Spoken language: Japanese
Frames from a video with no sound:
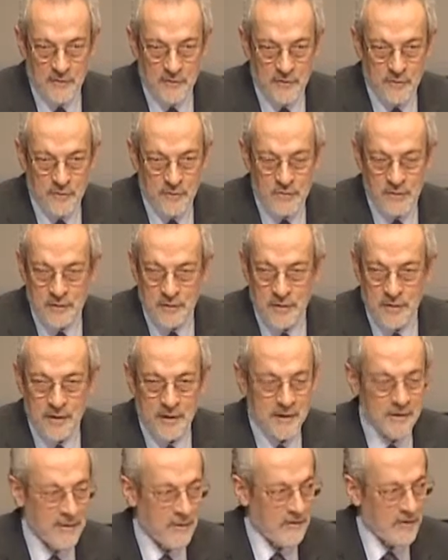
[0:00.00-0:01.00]
非常に
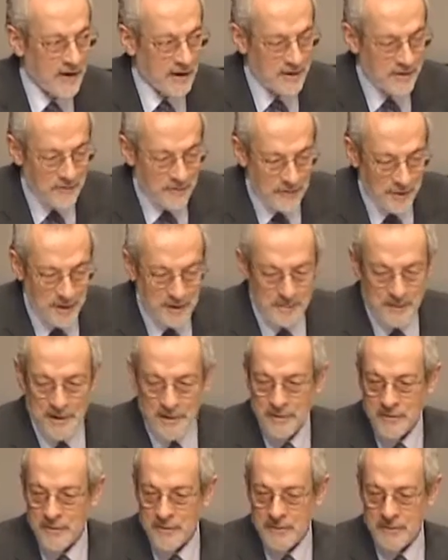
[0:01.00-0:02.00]
明るい将来をここ愛
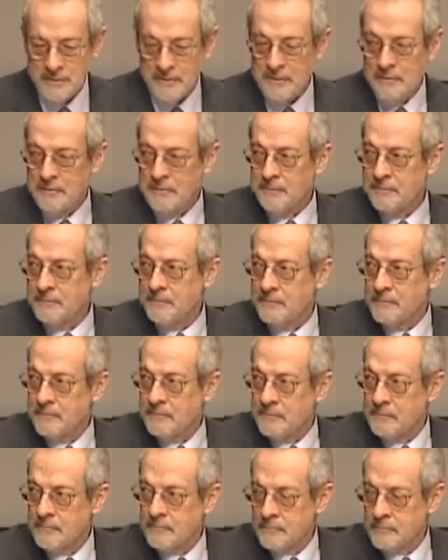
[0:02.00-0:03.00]
知県に見ることができたと
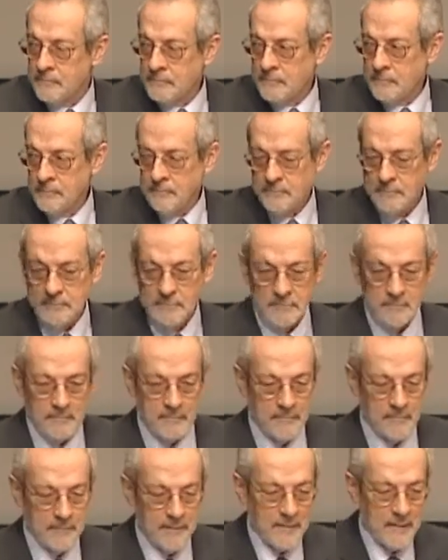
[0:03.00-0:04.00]
思いましたありがとうござ
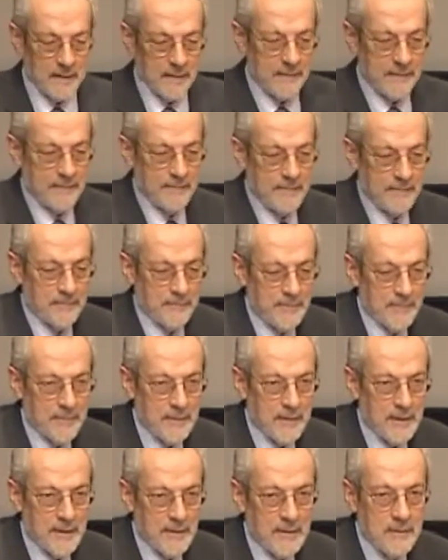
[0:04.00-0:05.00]
いましたそれで
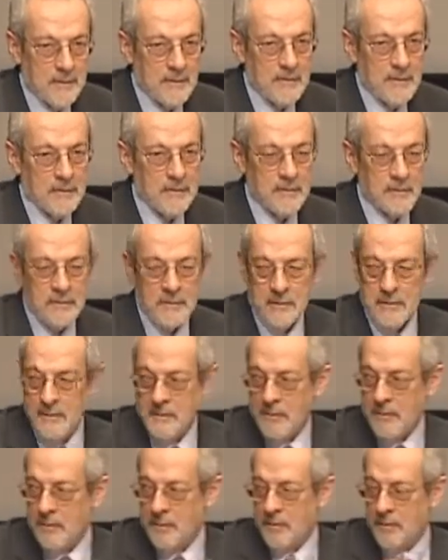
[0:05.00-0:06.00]
はスウィング事務局長に